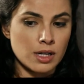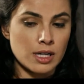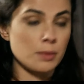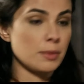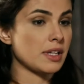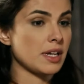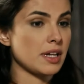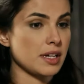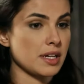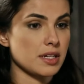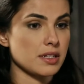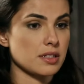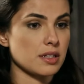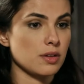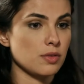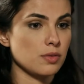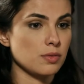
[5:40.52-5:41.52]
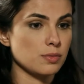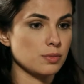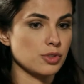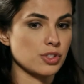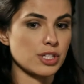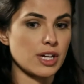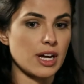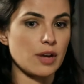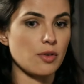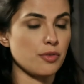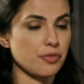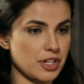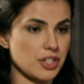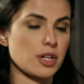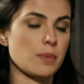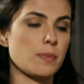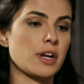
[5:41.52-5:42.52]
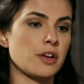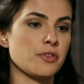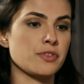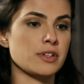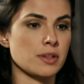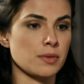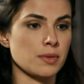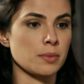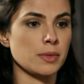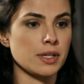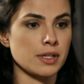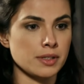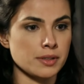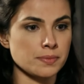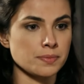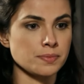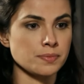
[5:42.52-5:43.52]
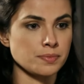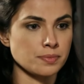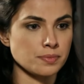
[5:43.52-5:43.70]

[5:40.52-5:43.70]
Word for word: Alimentar a criação, buscar água fresca para a refeição da manhã.